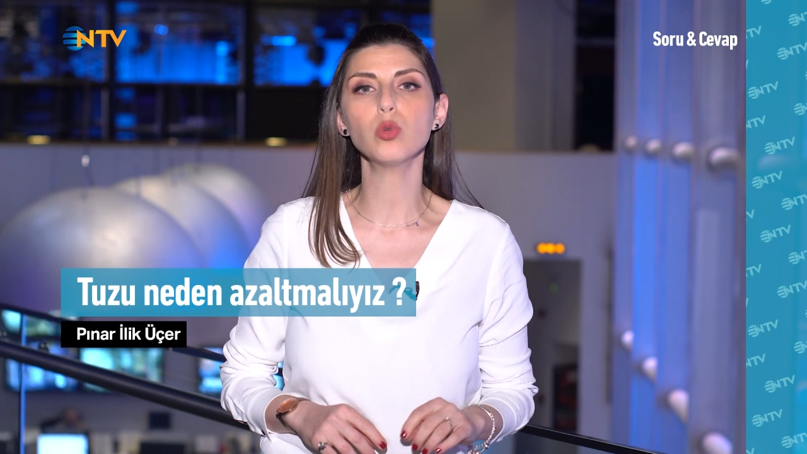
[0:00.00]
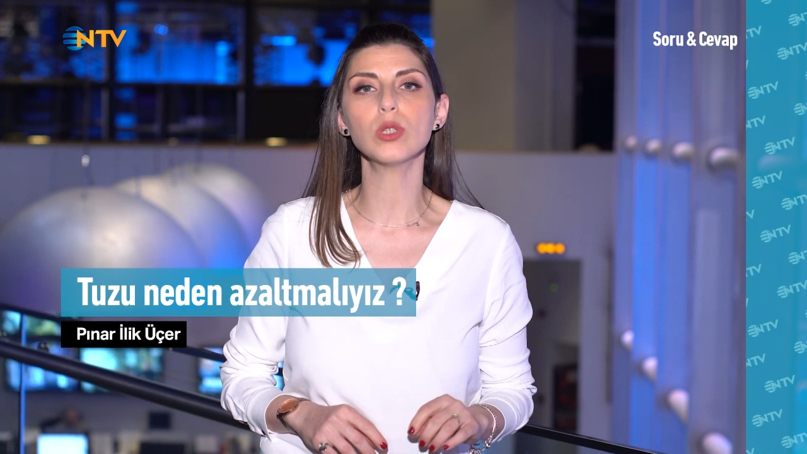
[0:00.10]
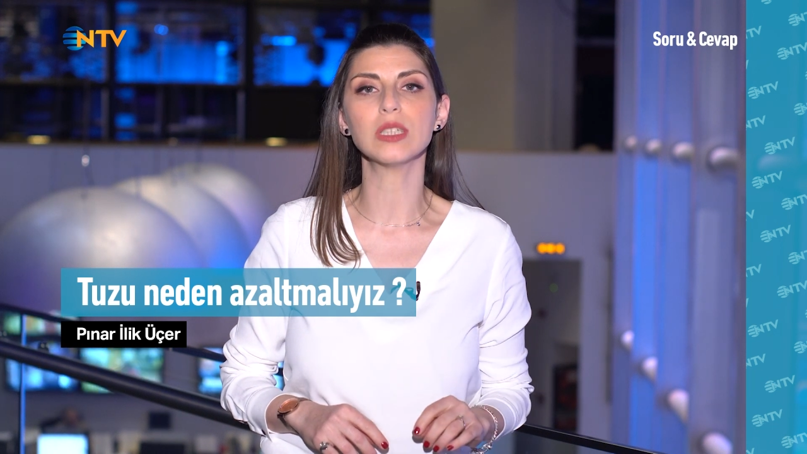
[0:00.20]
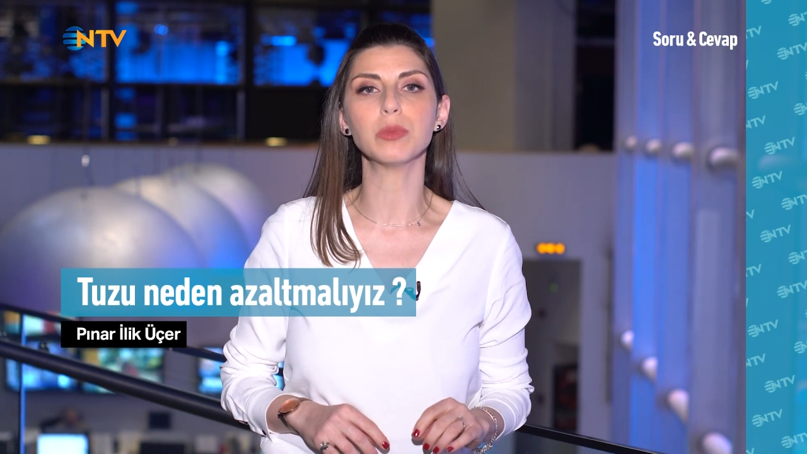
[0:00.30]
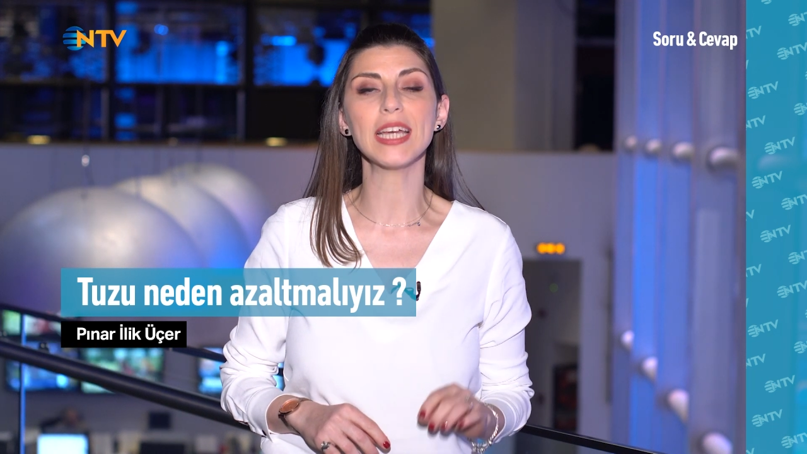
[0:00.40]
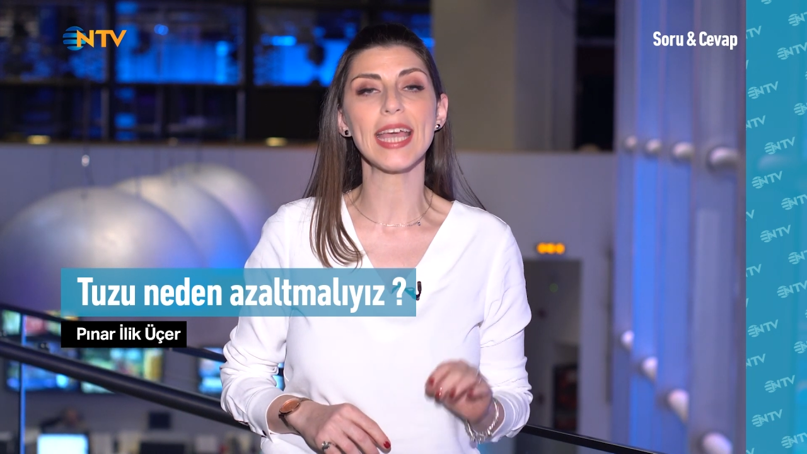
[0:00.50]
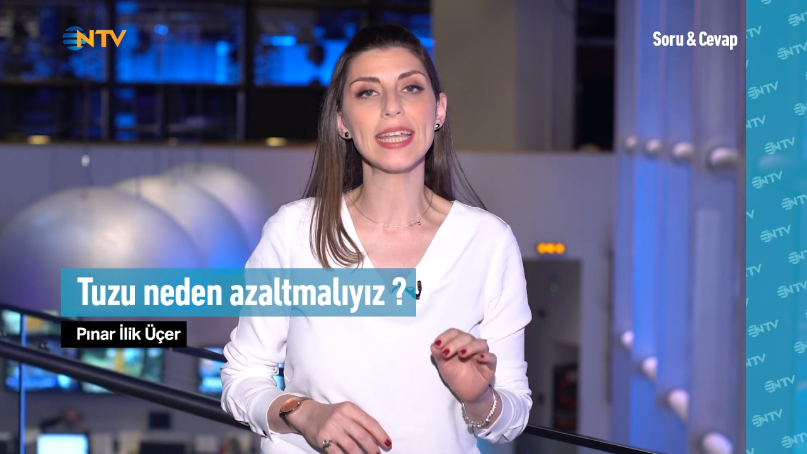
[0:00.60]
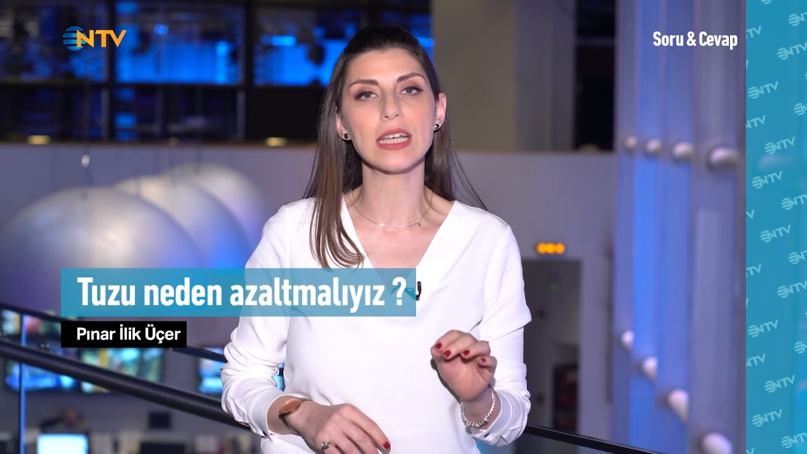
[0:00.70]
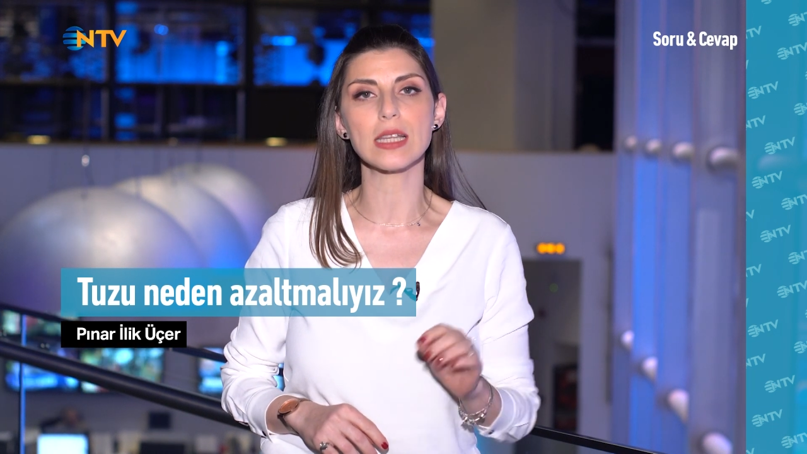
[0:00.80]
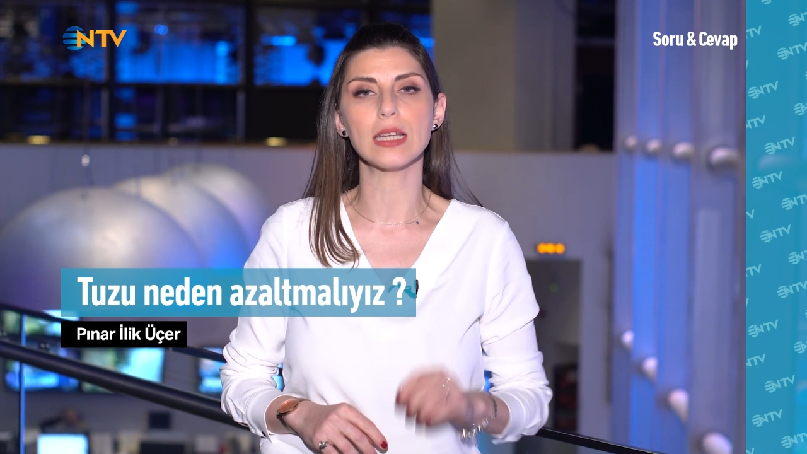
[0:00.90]
kullanımını
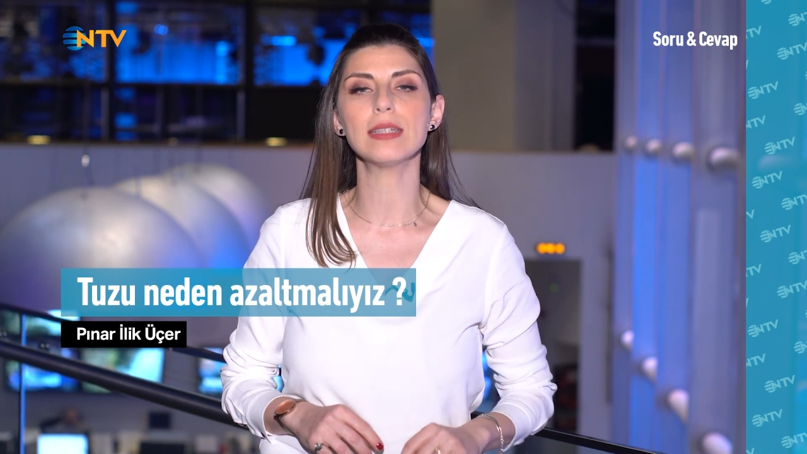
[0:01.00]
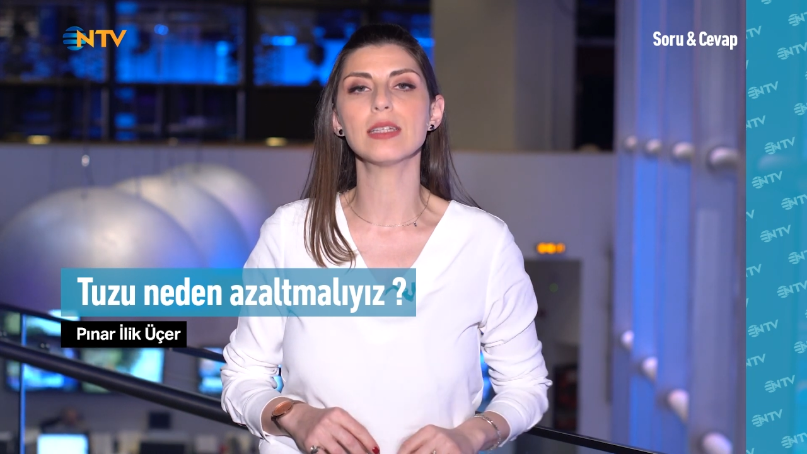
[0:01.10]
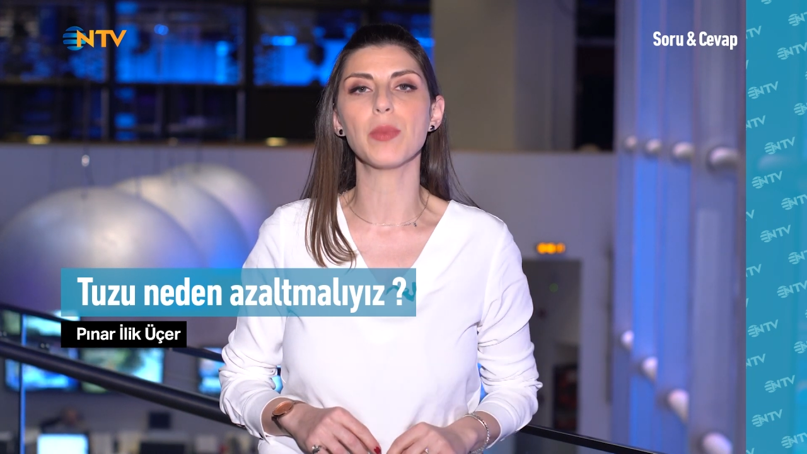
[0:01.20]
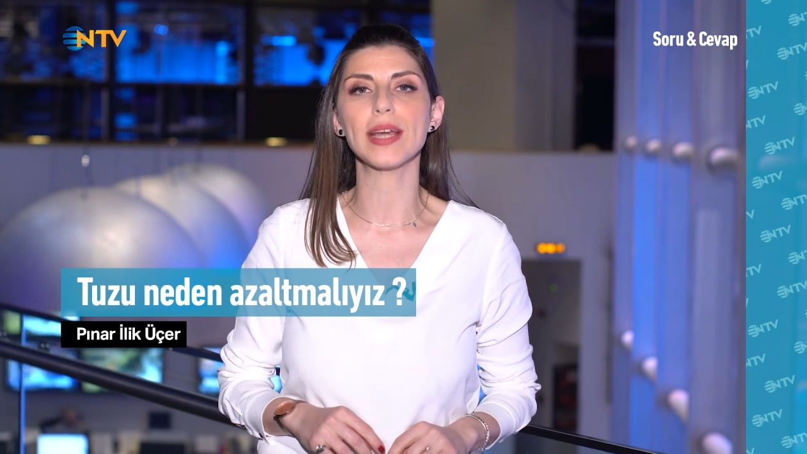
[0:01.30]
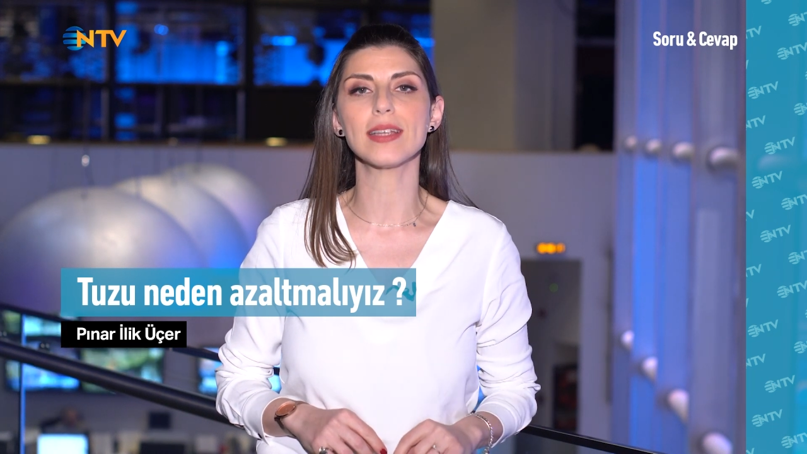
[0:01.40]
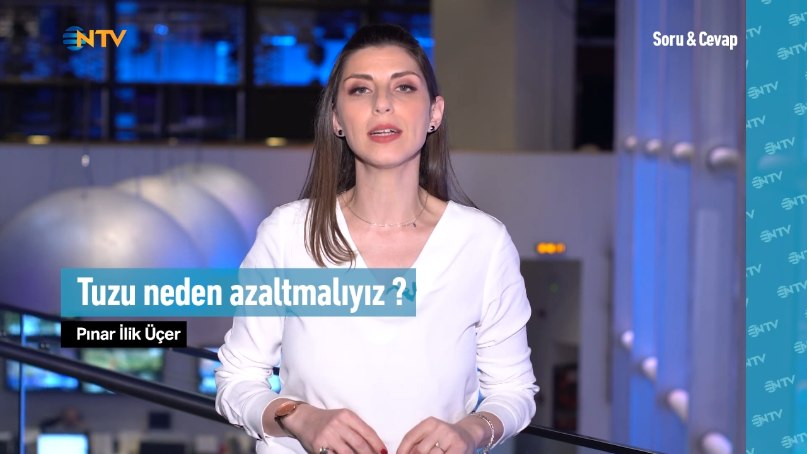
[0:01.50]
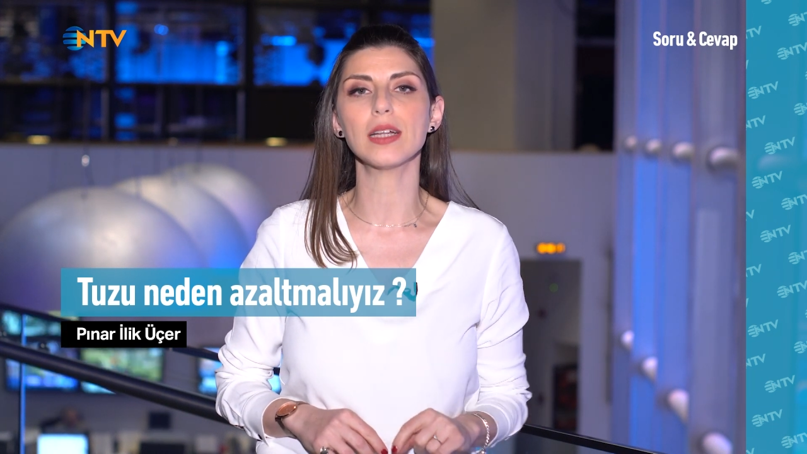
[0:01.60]
en aza indirmekte